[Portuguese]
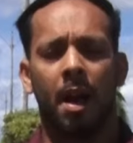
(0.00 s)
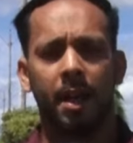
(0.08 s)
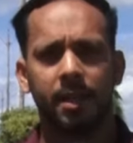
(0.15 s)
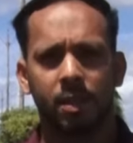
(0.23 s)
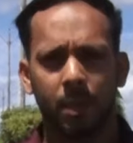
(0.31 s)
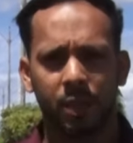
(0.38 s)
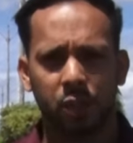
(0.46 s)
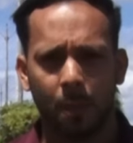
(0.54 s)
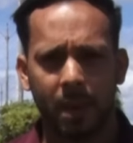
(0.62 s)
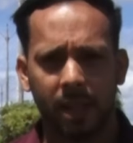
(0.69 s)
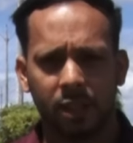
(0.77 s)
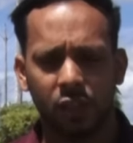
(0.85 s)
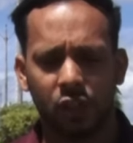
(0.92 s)
É isso mesmo,
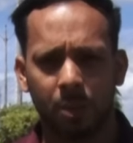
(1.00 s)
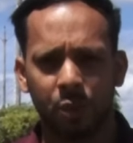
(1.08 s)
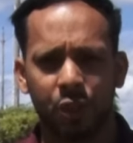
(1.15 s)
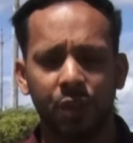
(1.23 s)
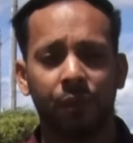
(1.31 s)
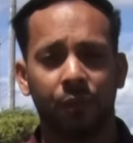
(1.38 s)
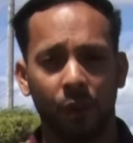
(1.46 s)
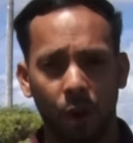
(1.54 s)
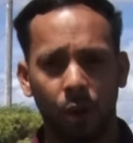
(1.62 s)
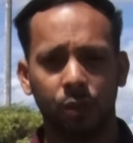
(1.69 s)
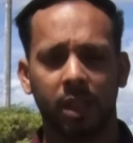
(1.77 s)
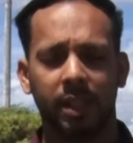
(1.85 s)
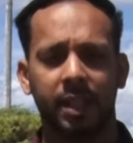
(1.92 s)
Roberto. Estamos de
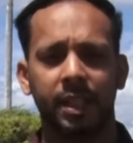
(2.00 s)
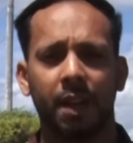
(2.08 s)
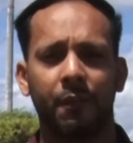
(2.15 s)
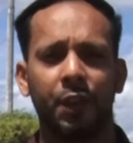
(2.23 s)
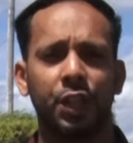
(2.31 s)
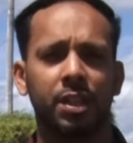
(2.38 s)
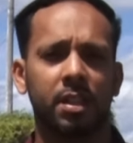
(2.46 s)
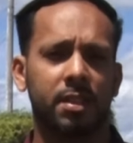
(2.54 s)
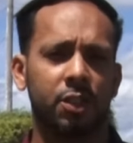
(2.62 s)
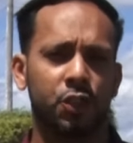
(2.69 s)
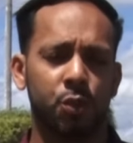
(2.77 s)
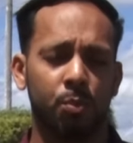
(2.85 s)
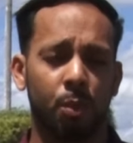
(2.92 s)
volta aqui na Avenida
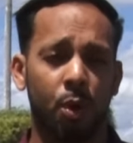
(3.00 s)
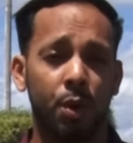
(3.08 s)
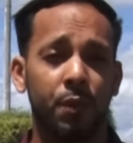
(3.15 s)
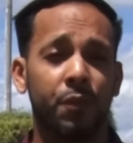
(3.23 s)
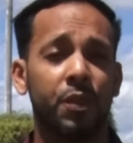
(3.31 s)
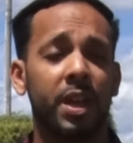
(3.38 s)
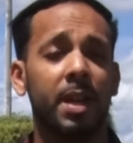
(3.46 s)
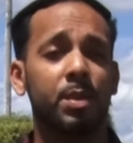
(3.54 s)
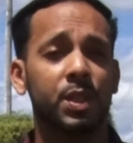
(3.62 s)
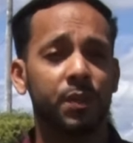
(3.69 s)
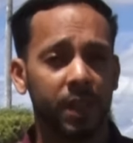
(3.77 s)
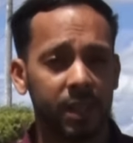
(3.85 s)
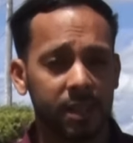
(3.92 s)
Santos Dumont e
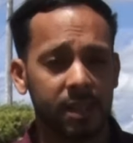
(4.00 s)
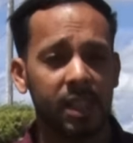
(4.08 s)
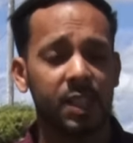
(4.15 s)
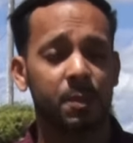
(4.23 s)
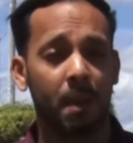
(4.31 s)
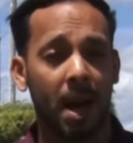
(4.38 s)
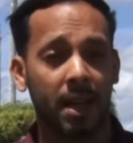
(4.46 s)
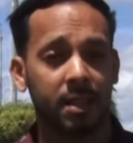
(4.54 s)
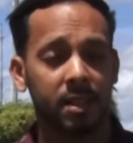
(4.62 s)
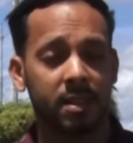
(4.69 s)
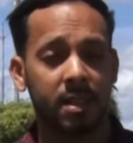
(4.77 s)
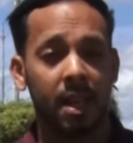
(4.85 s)
viemos ver se as máquinas